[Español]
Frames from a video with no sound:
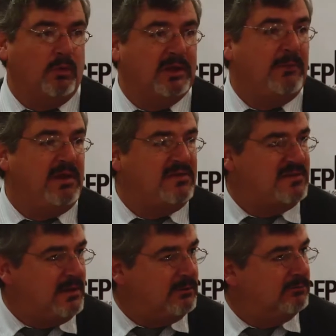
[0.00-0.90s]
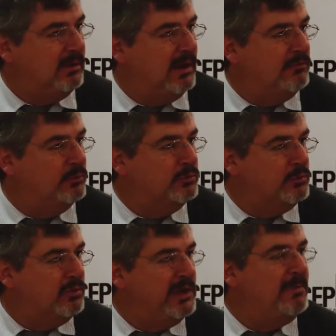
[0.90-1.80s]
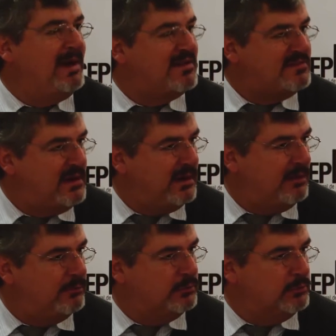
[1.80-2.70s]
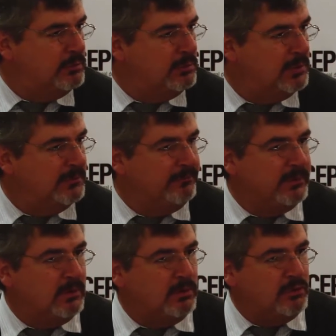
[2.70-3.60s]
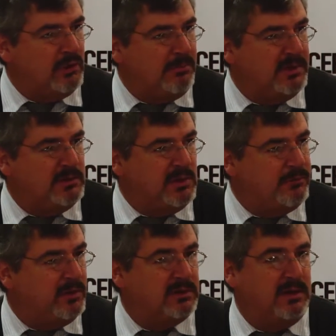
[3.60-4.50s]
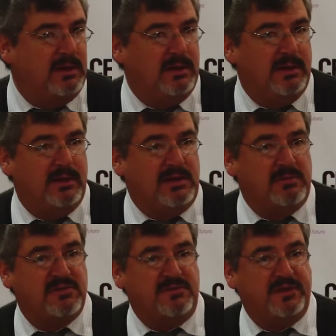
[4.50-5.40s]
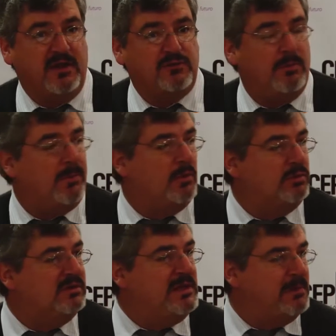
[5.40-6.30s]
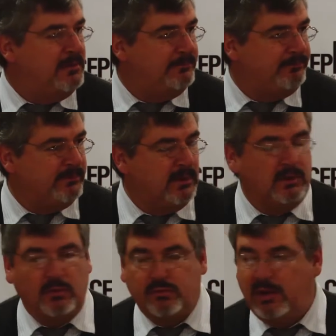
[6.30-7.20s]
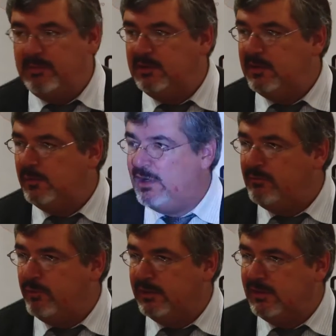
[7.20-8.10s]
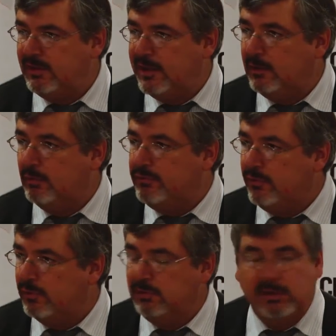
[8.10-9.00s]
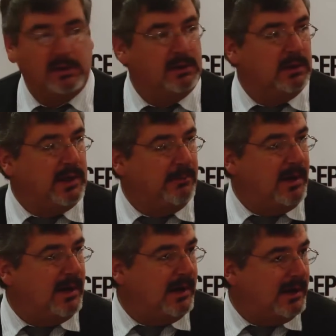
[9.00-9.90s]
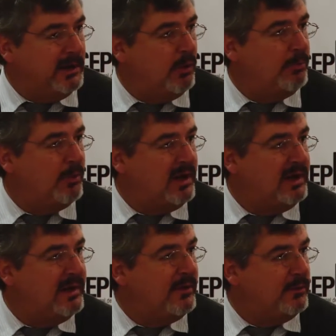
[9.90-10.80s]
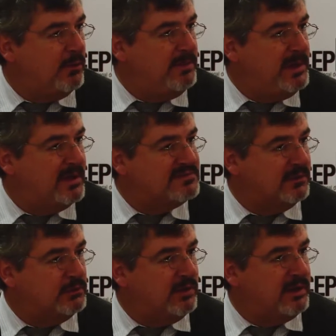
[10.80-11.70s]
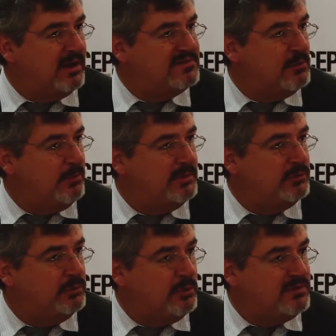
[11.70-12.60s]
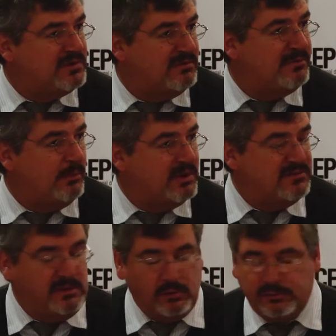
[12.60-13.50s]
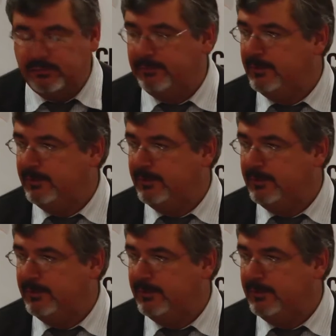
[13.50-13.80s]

o deben ser en el futuro y van a ser en el futuro no solamente una fuerte diversificación productiva, no solamente una fuente de inclusión que va a incorporar a la economía sectores que en ese momento no están favorecidos,